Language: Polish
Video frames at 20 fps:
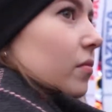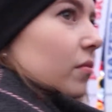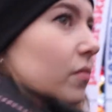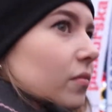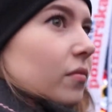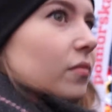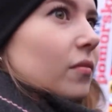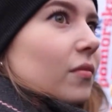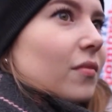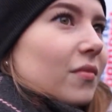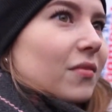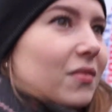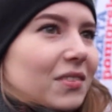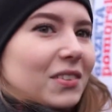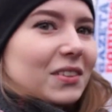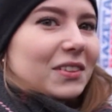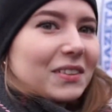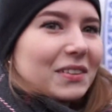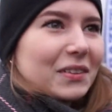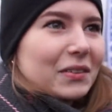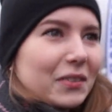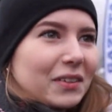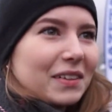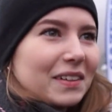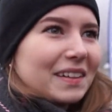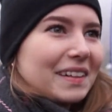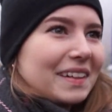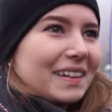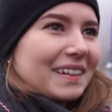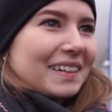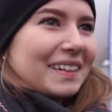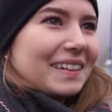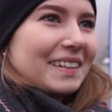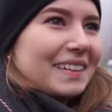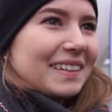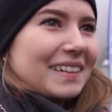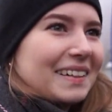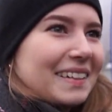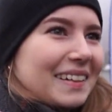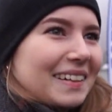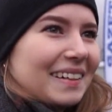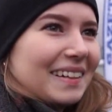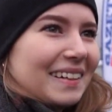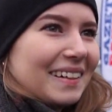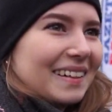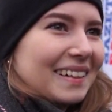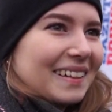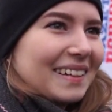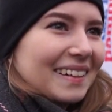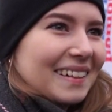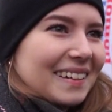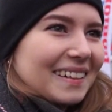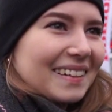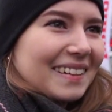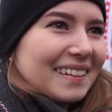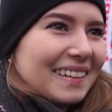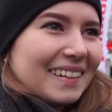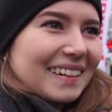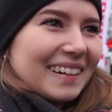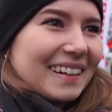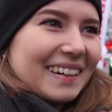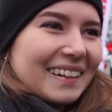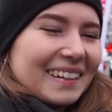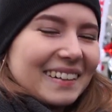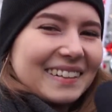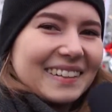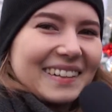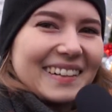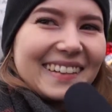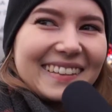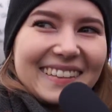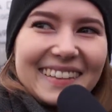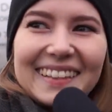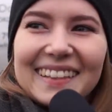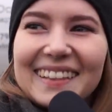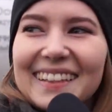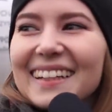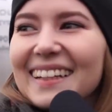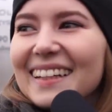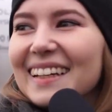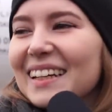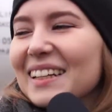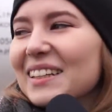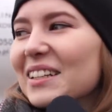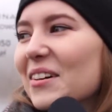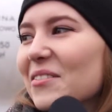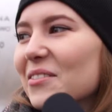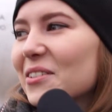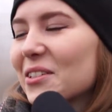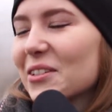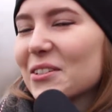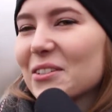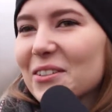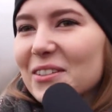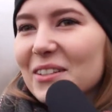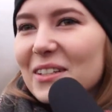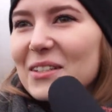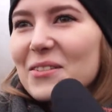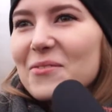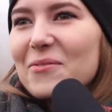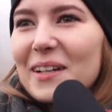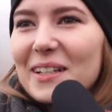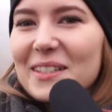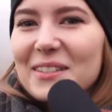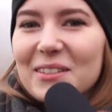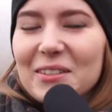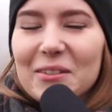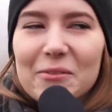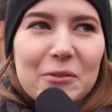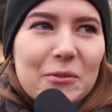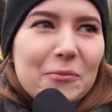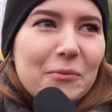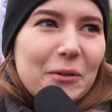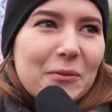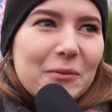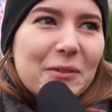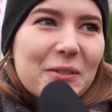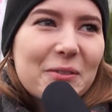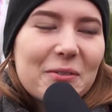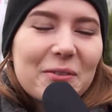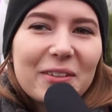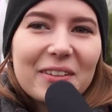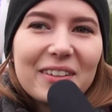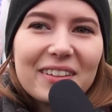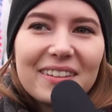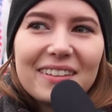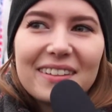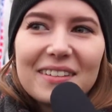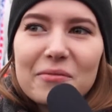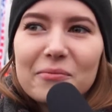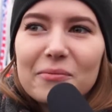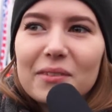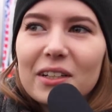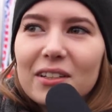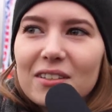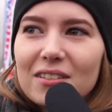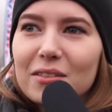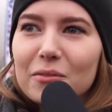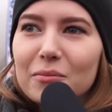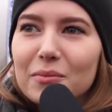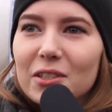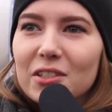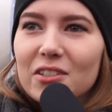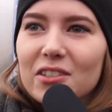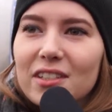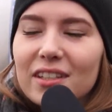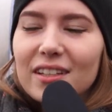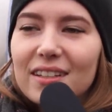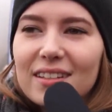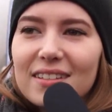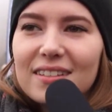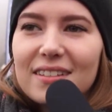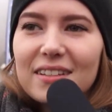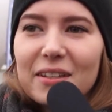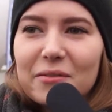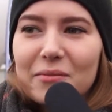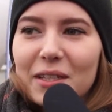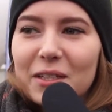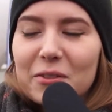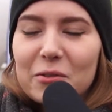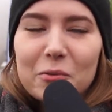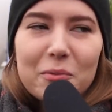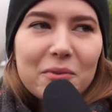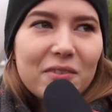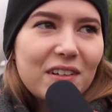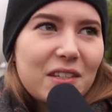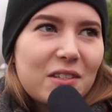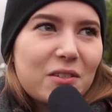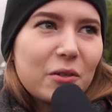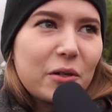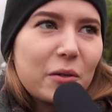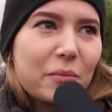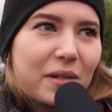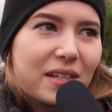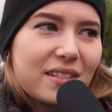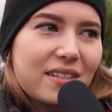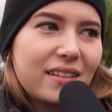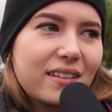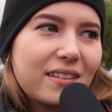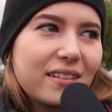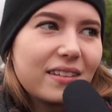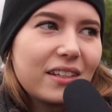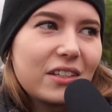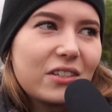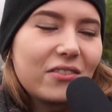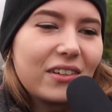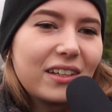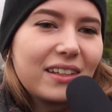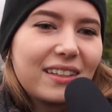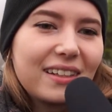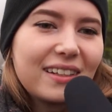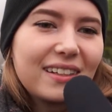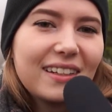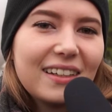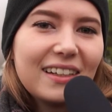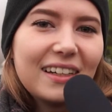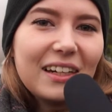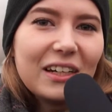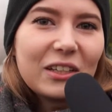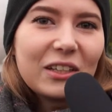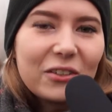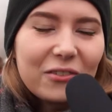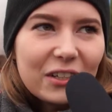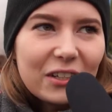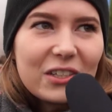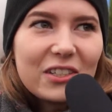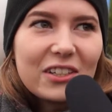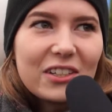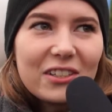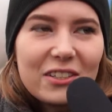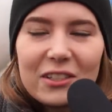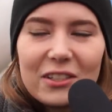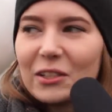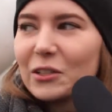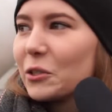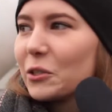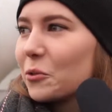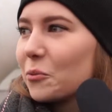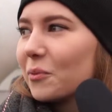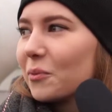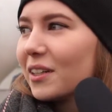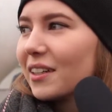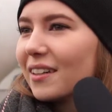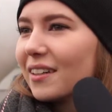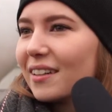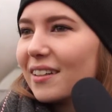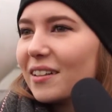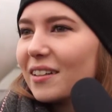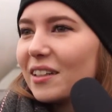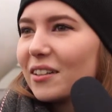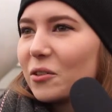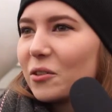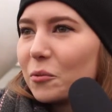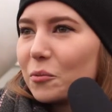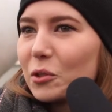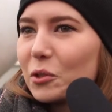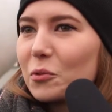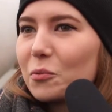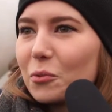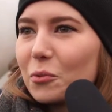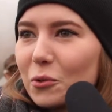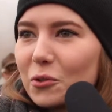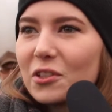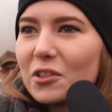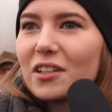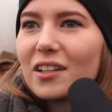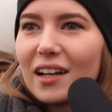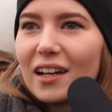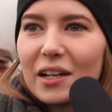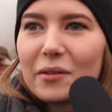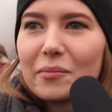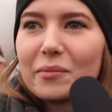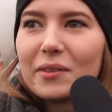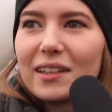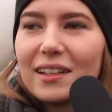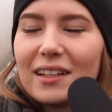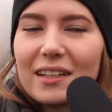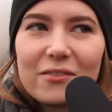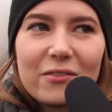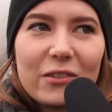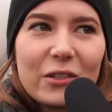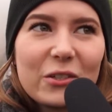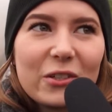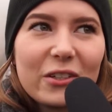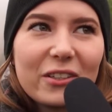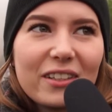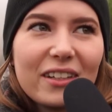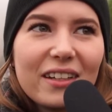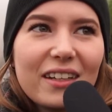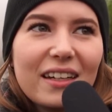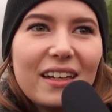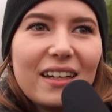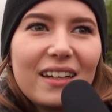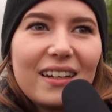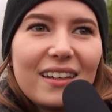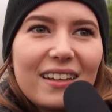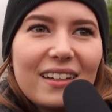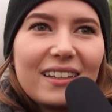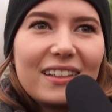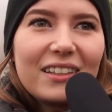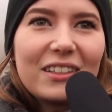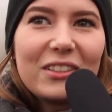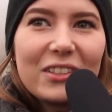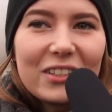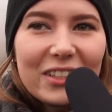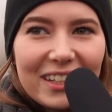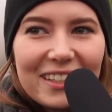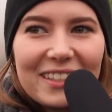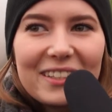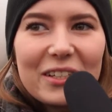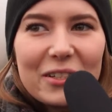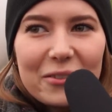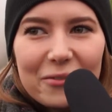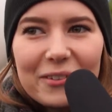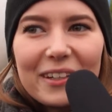bardzo, czy możesz nam powiedzieć, co sądzisz o takiej akcji jak dzisiaj? O rety. No myślę, że to jest bardzo dobry pomysł. No, my osobiście zamiast kupować swoje prezenty na święta, to właśnie chcieliśmy kupić puszki, karmy dla zwierząt i dzisiaj chcieliśmy